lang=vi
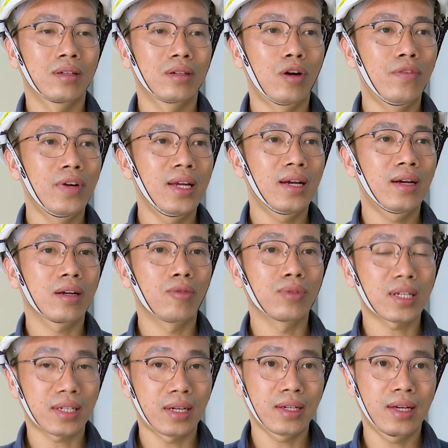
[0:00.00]
đối với ờ, công
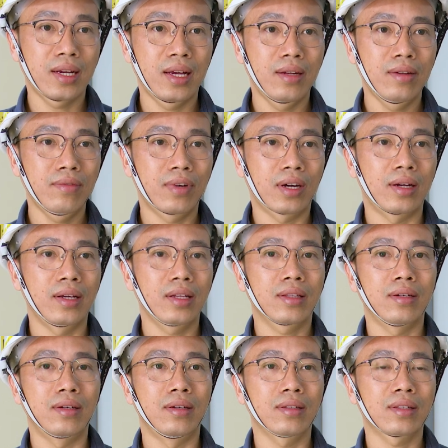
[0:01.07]
tác sáng kiến và ý
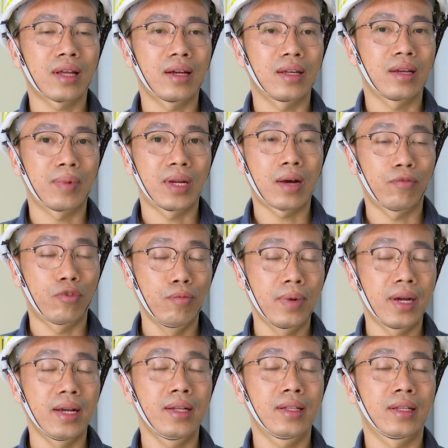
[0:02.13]
tưởng tại nhà máy động phú
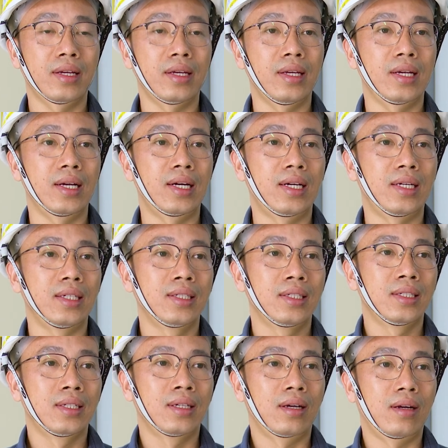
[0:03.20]
mỹ thì à,
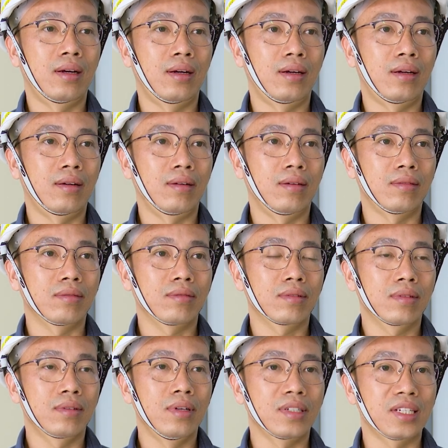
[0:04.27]
à,
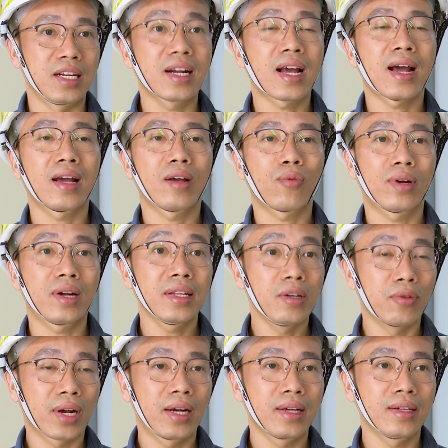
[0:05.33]
được triển khai qua rất
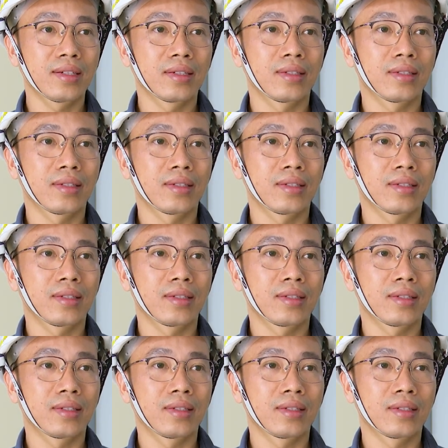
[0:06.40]
nhiều kênh